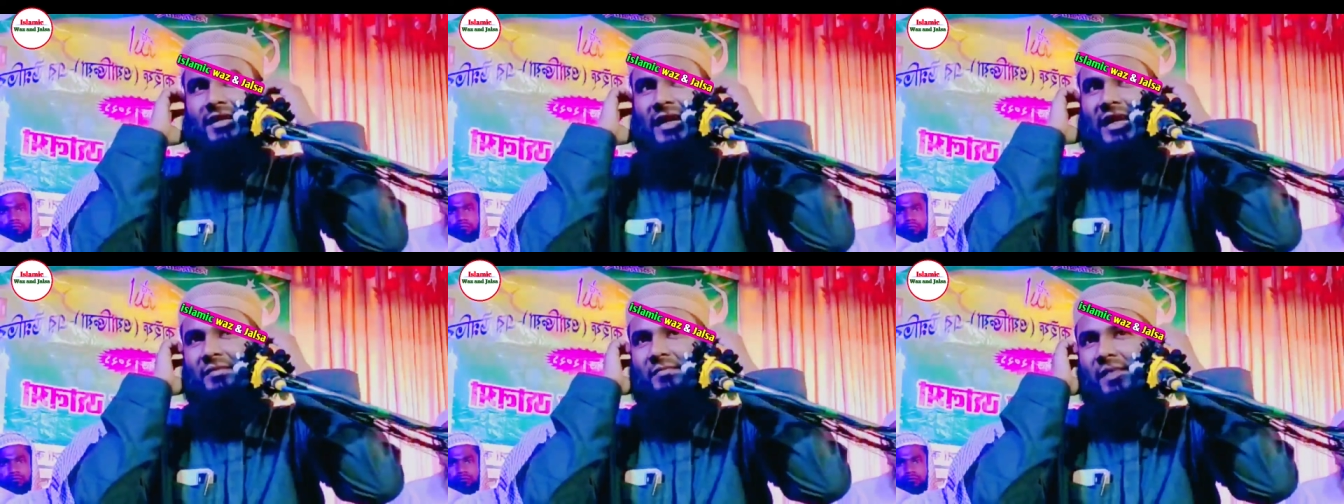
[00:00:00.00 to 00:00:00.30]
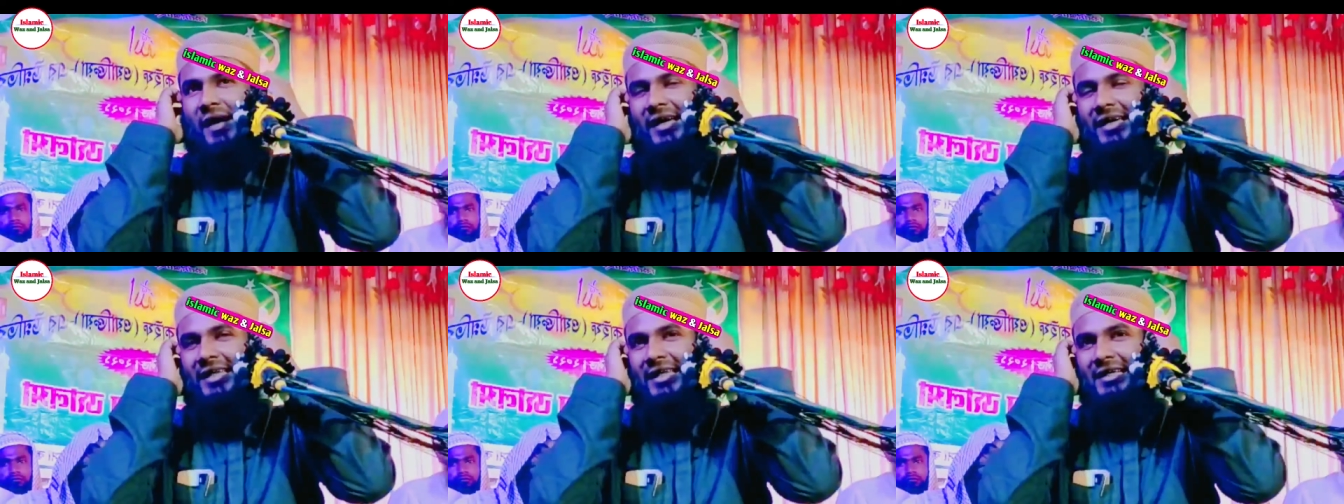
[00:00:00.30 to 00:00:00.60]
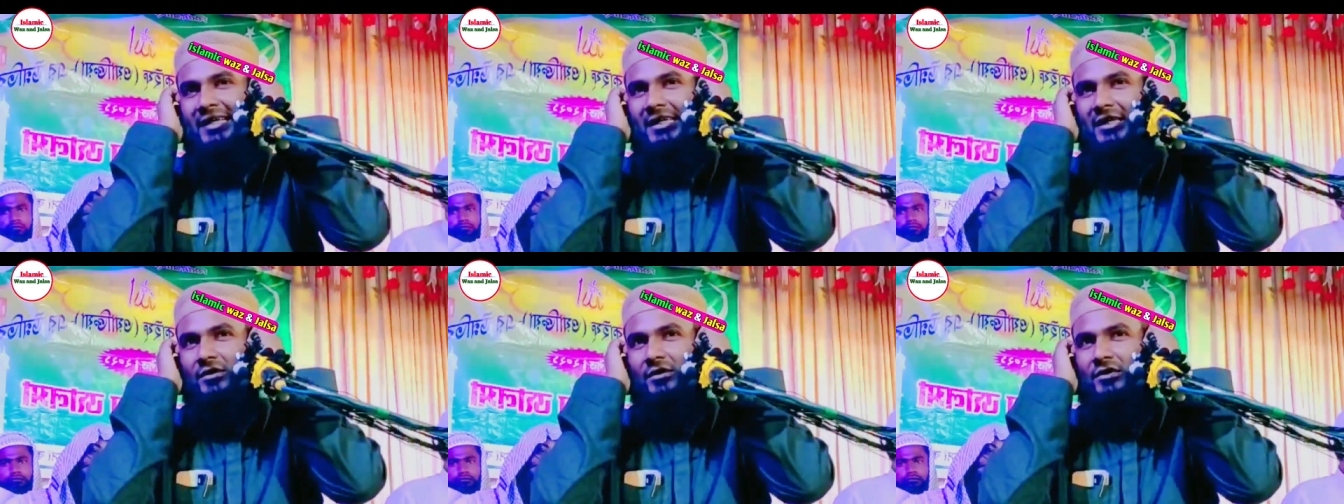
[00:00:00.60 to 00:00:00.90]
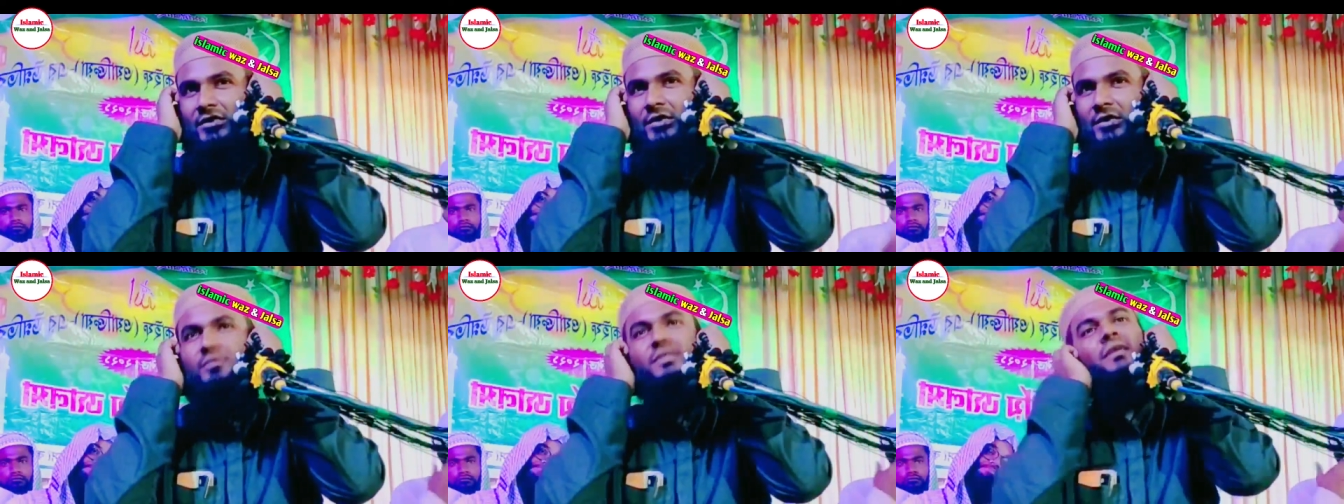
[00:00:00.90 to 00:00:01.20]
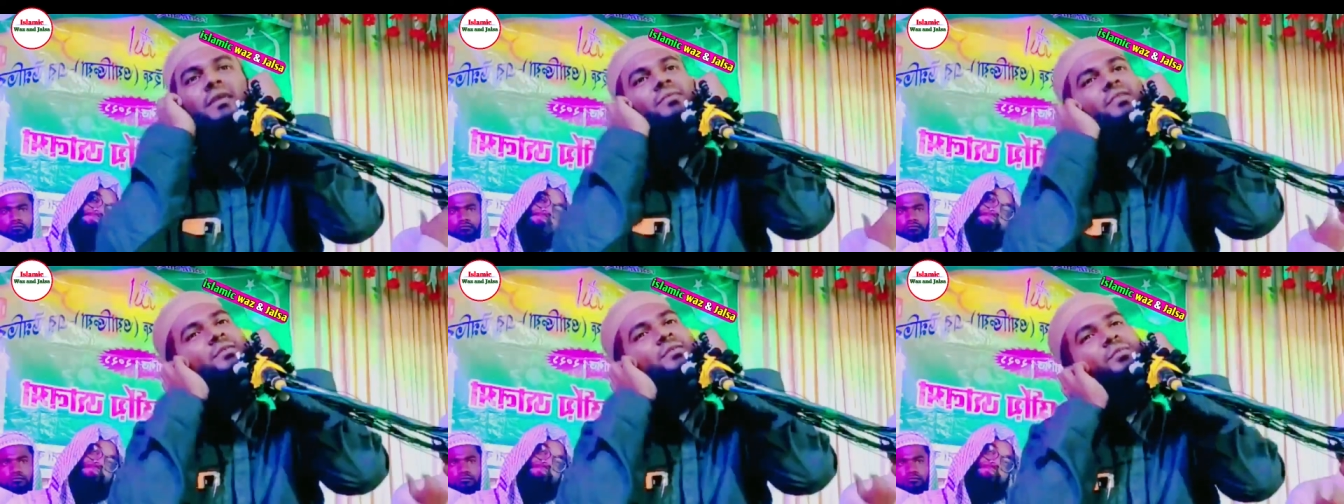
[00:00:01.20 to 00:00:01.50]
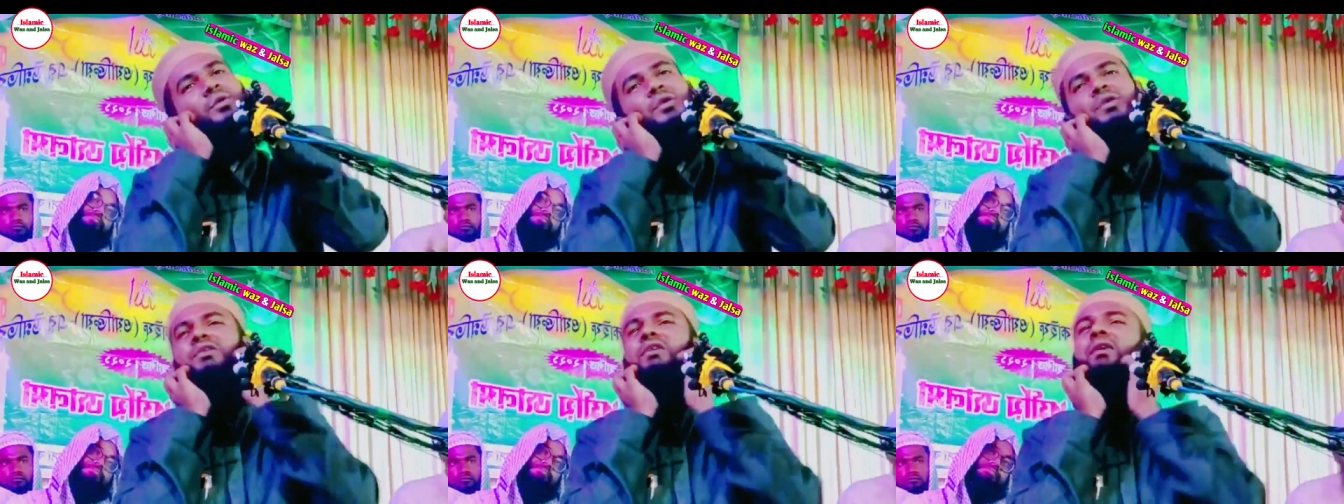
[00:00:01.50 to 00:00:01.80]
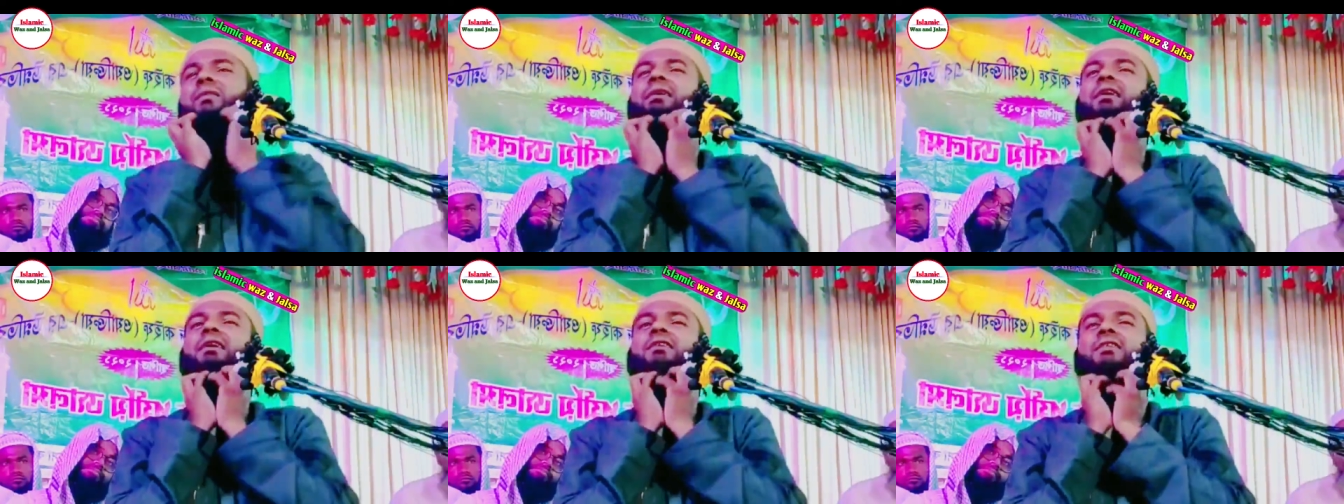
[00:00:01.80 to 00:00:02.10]
আর মায়েরা কি করছে বলছে আমাদের মলি
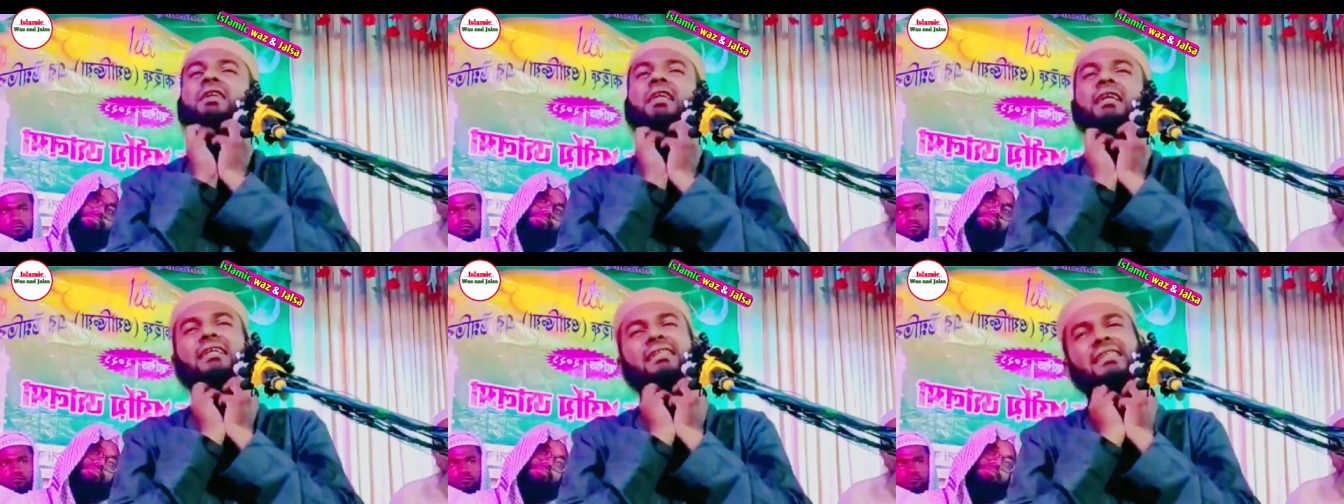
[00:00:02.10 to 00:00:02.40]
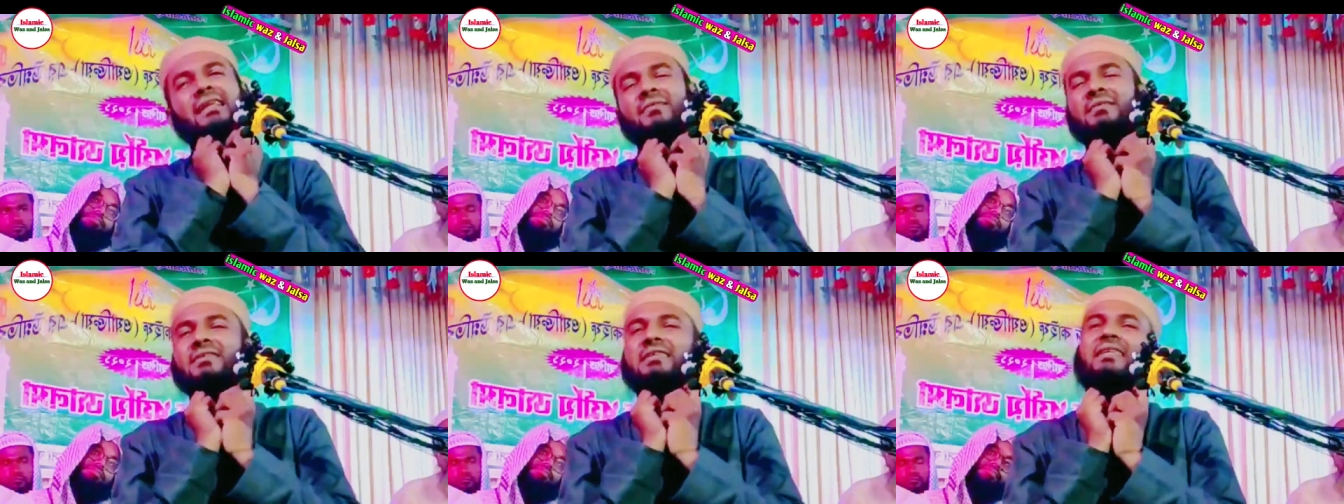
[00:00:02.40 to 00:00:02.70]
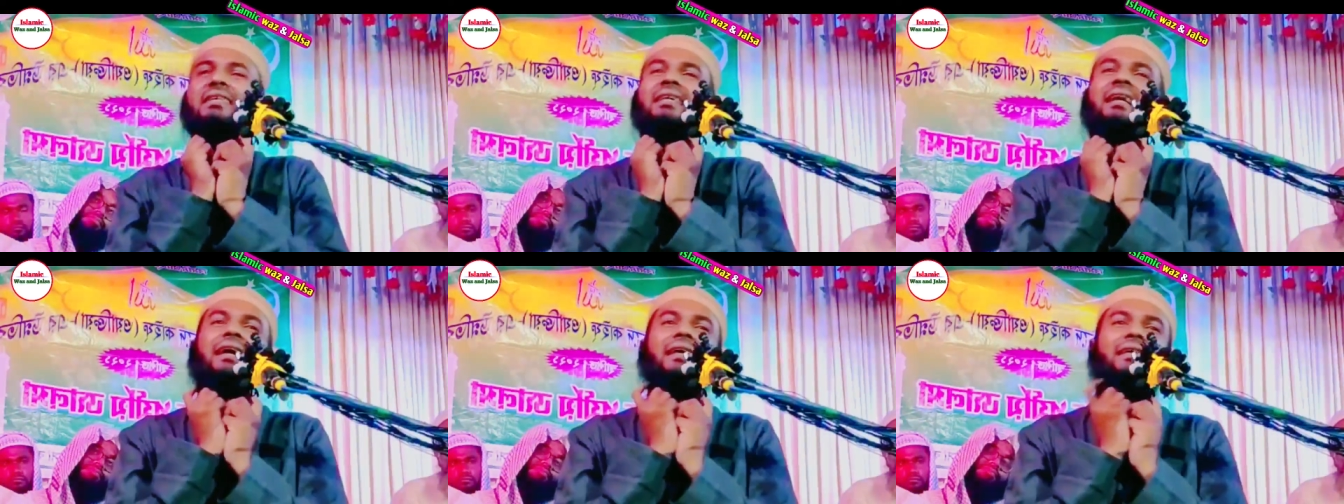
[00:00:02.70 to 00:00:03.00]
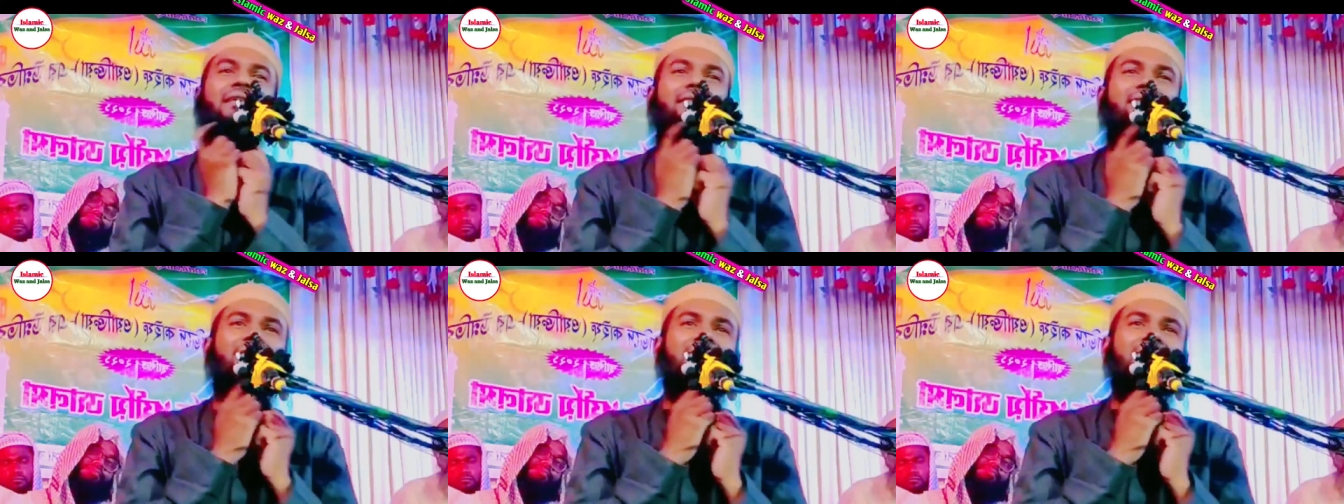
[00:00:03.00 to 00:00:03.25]
সাহেবের কাছে একটা তাবিজ লিয়ায়